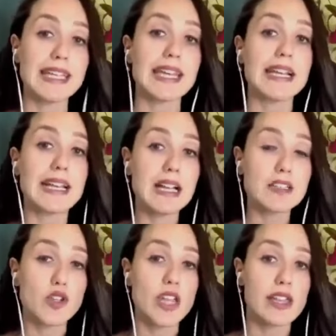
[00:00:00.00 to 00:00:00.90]
Y en el
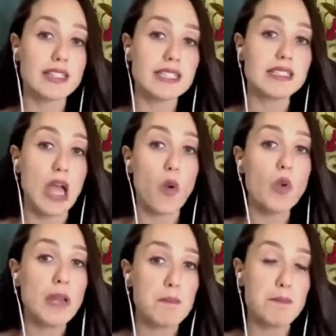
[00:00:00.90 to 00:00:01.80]
caso que exista
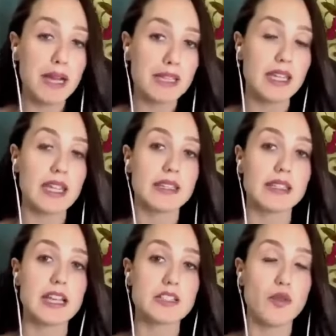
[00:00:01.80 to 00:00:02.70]
un empate
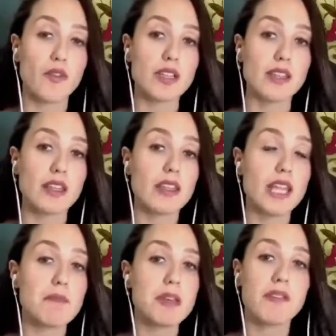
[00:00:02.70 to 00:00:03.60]
entre las ofertas,
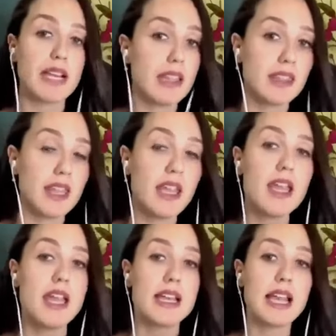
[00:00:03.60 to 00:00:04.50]
dice que prevalece
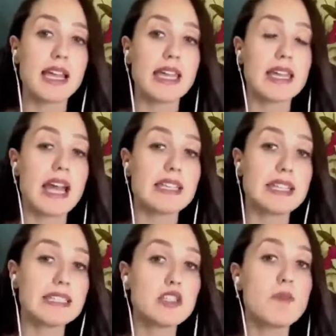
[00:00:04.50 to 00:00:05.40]
la que
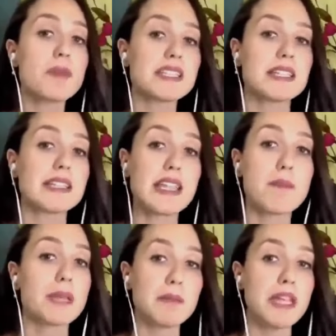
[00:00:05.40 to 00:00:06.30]
haya sido
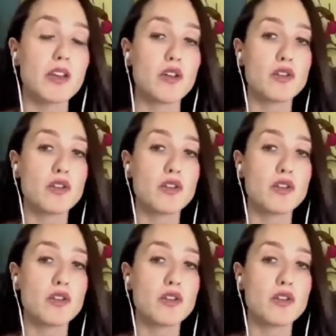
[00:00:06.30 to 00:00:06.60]
presentada primero.